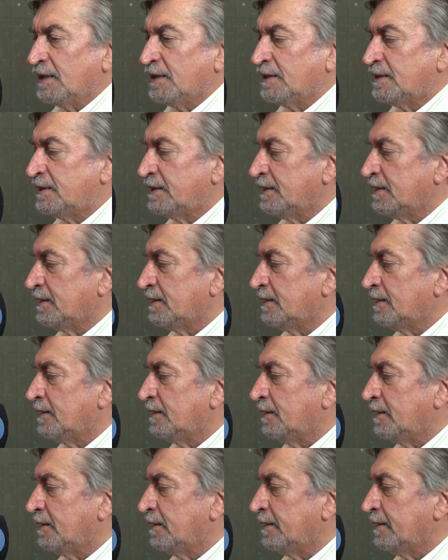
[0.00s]
este,
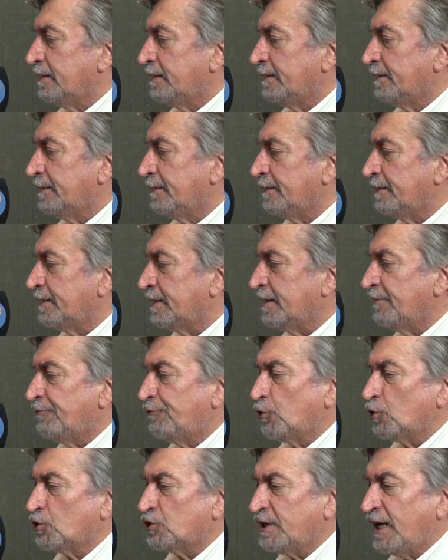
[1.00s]
eh,
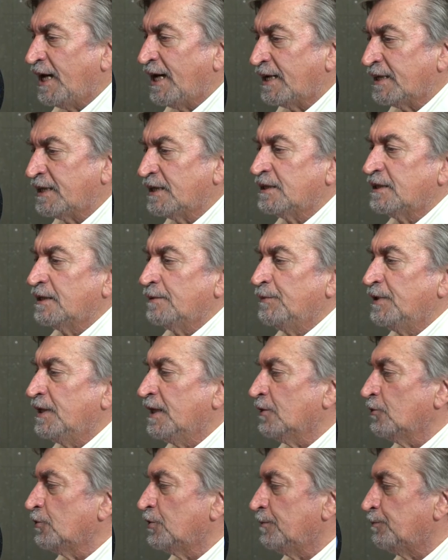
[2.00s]
reforzar
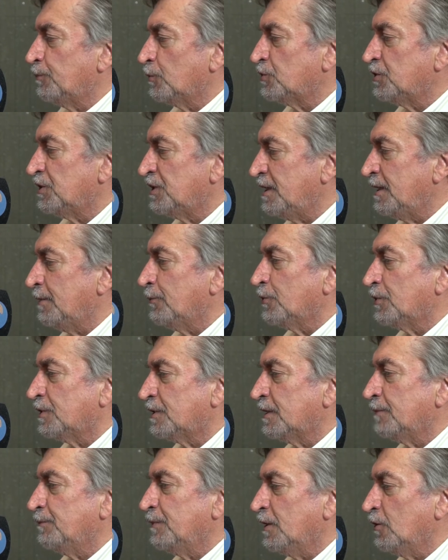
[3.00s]
determinados dispositivos,
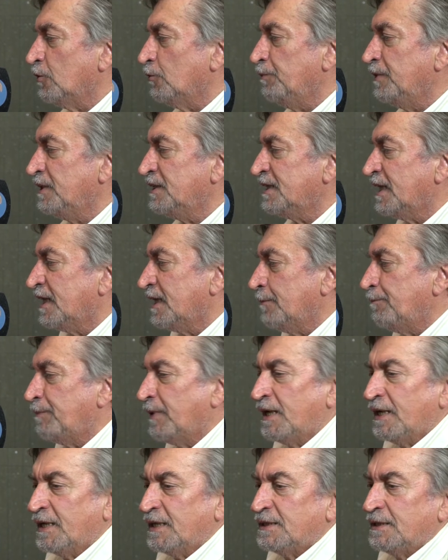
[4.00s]
determinados mensajes
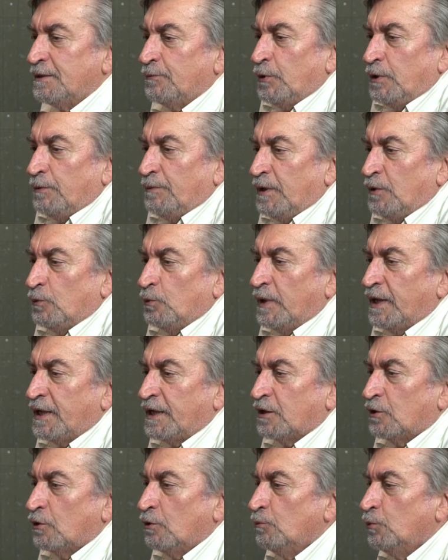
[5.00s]
para que se vuelvan
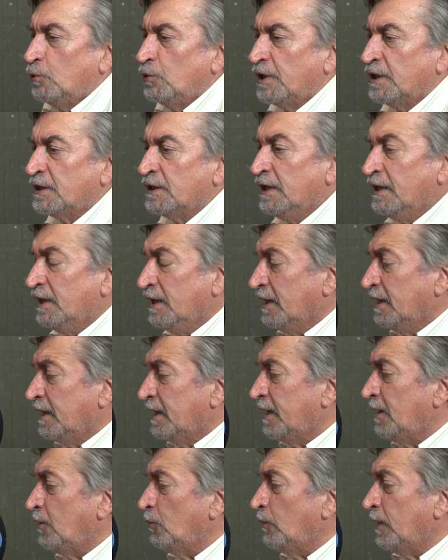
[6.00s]
lugares comunes.
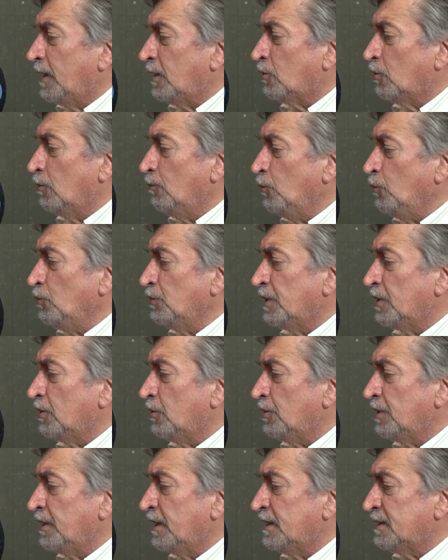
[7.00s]
El lugar común de
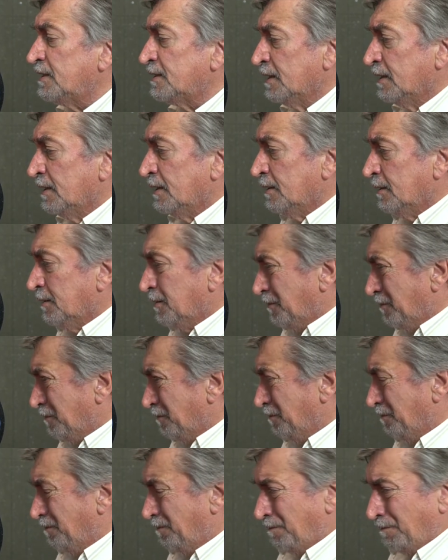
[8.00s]
hoy es
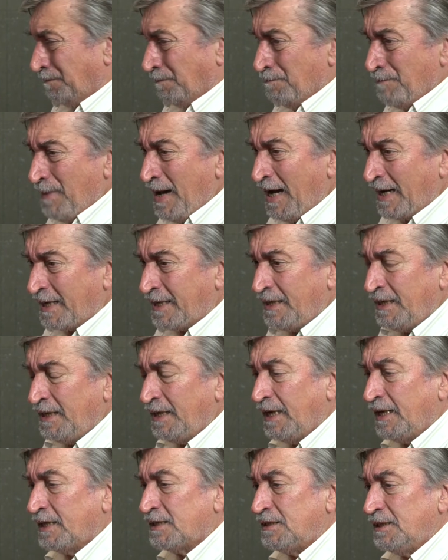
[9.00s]
Macri,
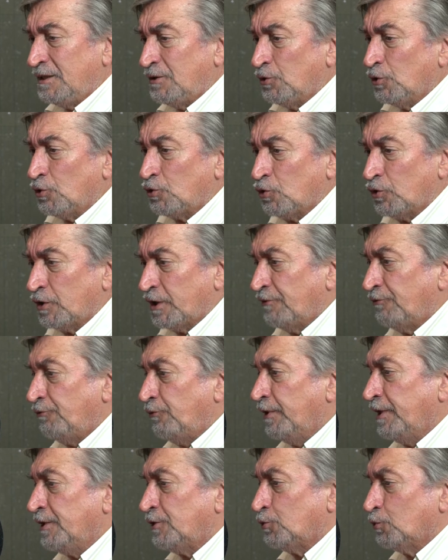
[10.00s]
exitoso que
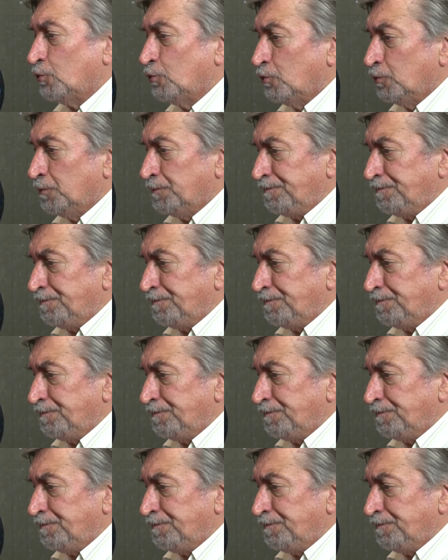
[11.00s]
fue su,